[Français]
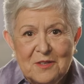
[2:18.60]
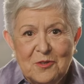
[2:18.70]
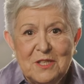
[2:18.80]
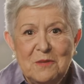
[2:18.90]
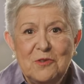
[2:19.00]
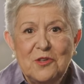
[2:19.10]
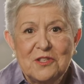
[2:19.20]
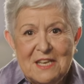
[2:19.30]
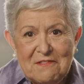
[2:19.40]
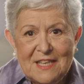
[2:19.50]
Au début de
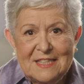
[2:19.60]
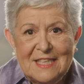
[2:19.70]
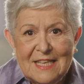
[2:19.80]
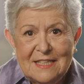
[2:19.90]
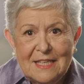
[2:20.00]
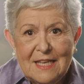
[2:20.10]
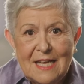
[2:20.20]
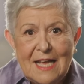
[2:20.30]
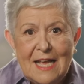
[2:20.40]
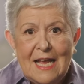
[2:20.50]
sa vingtaine,
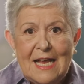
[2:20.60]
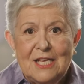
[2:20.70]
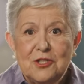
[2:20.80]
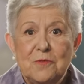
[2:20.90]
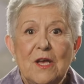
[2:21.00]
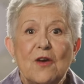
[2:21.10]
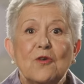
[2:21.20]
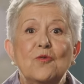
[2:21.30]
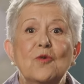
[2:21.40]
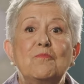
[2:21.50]
elle suit un
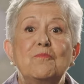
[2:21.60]
cours